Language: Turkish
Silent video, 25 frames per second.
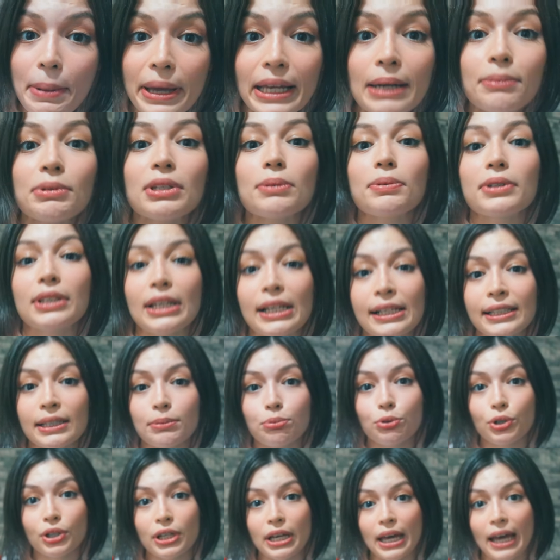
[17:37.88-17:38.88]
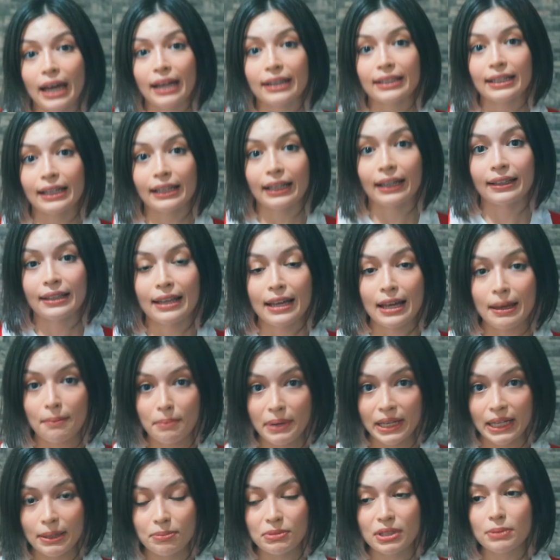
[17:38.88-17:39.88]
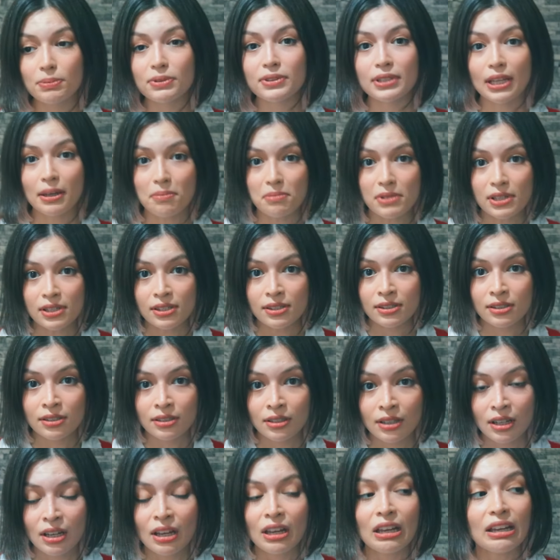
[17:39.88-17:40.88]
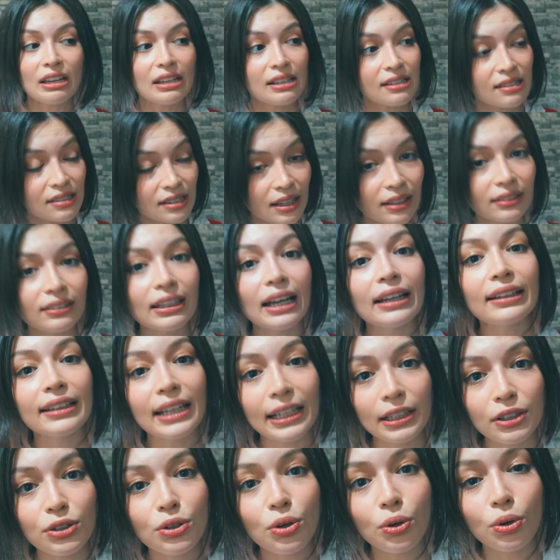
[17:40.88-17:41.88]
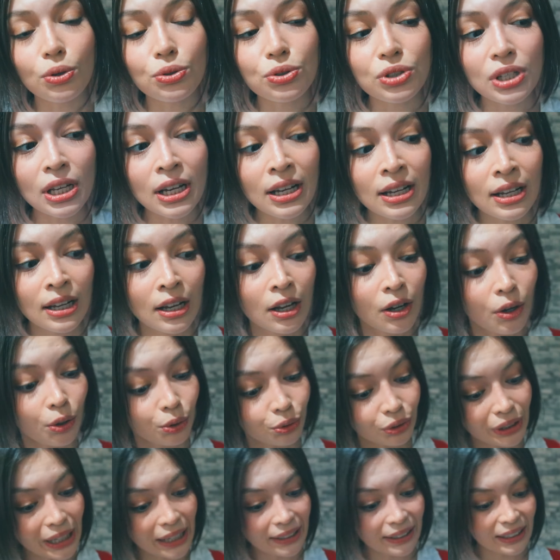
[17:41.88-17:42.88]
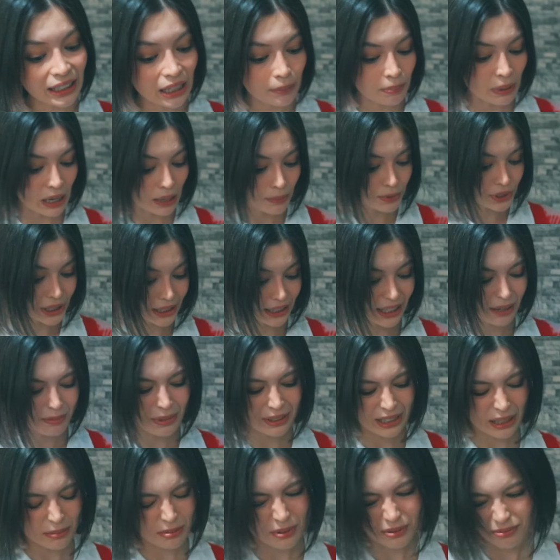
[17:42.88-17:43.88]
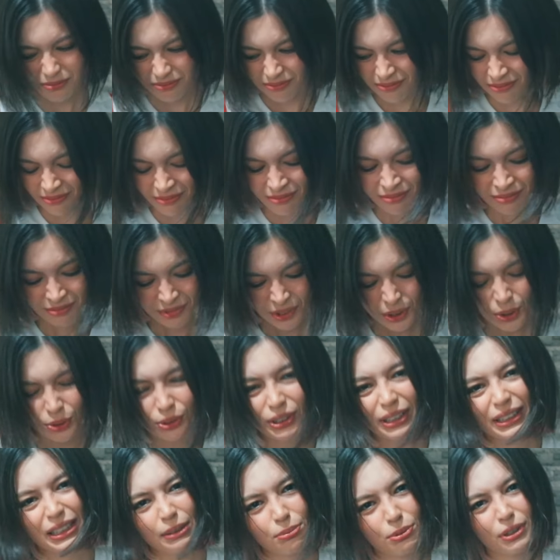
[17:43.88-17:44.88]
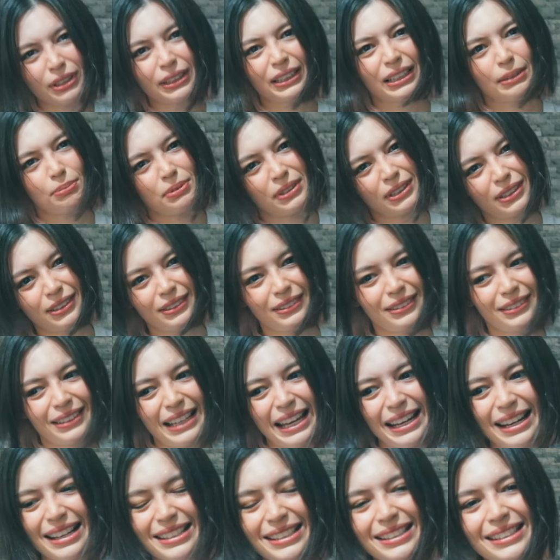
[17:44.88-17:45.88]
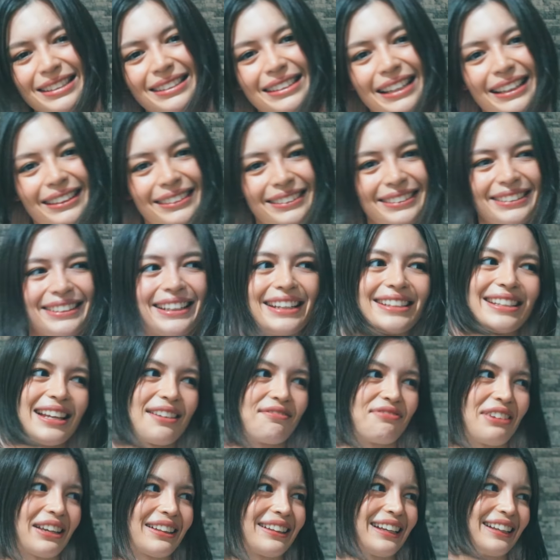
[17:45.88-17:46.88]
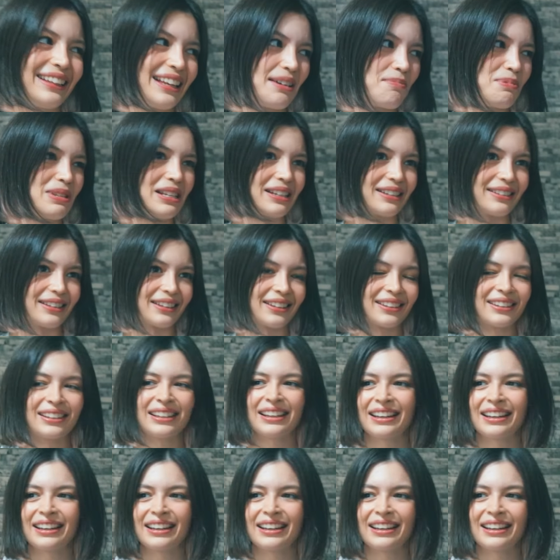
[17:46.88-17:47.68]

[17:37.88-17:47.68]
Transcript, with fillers: E benim gibi değil ki buraya her gelen. Benim gibi temiz insanlar geliyor olsa onlar da yapar bir şeyler ama tabii onlar da buraları bir en azından dezenfekte edebilirdi.